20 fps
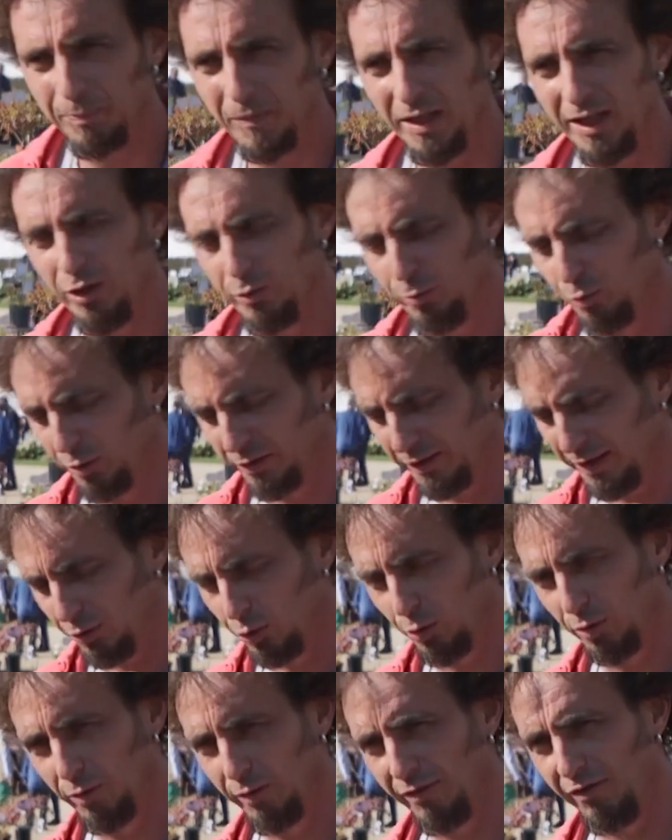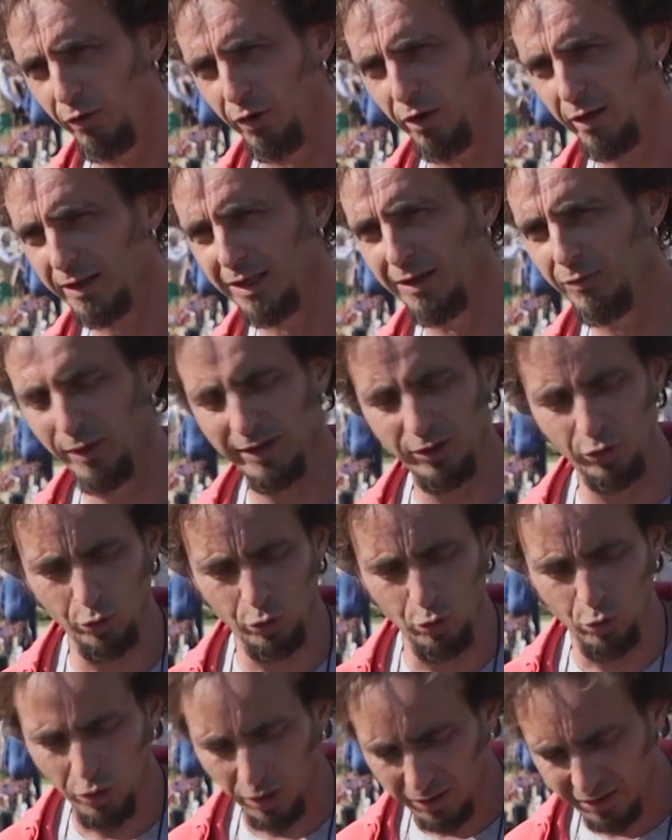et une multitude de fleurs qui vont être de
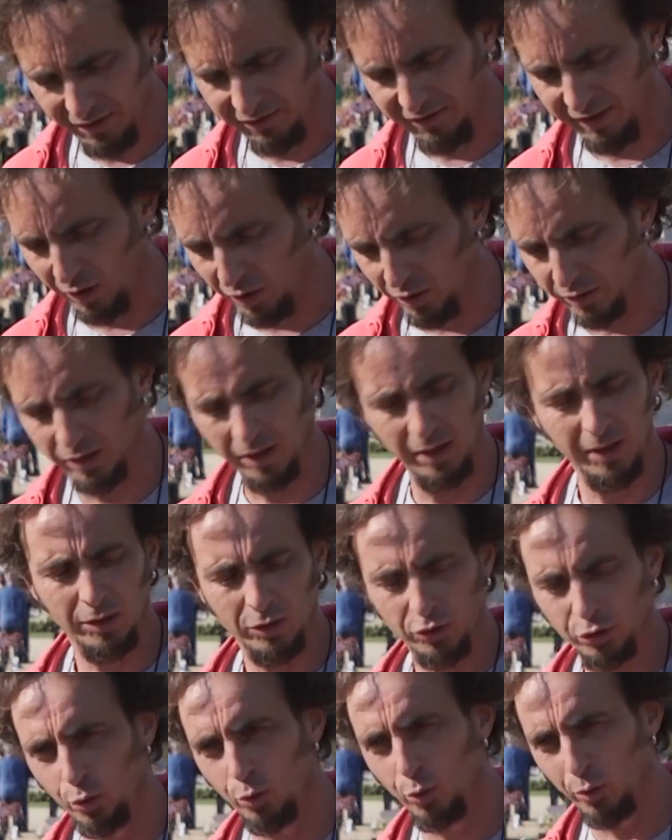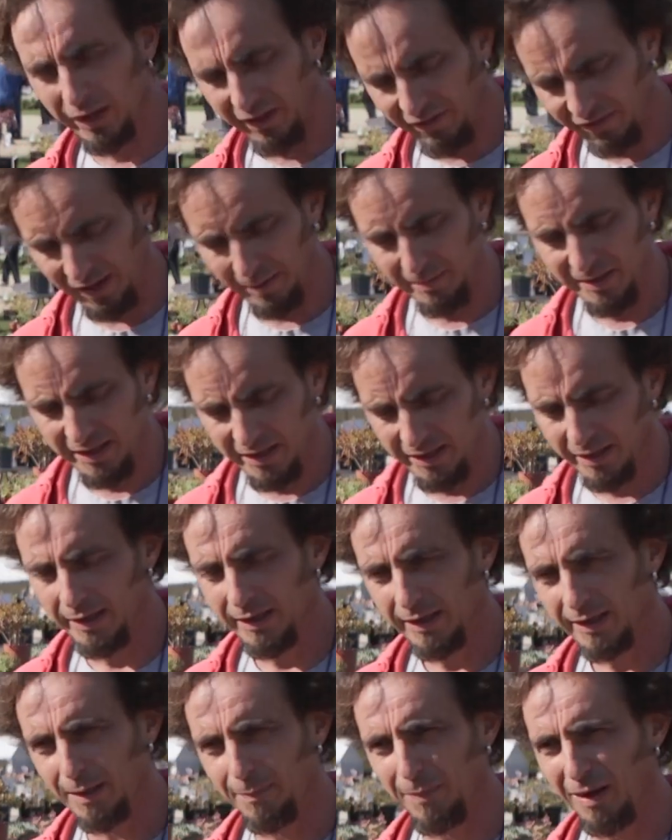couleurs différentes selon les familles
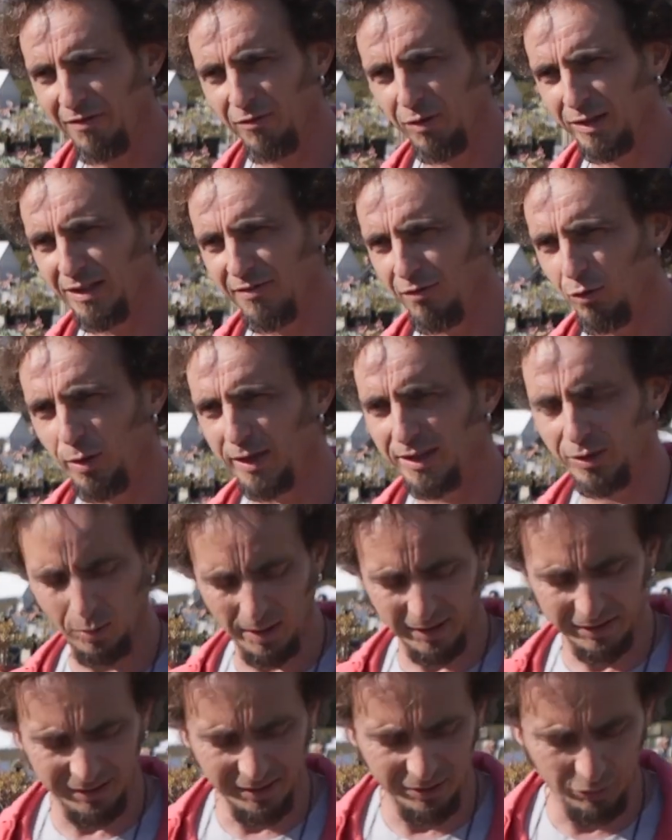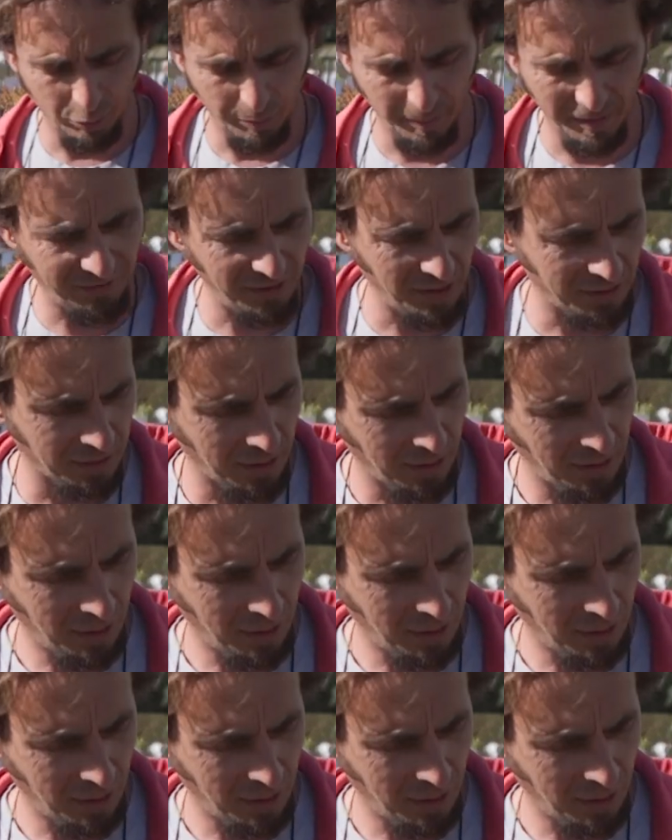et parfois des floraisons assez stupéfiantes.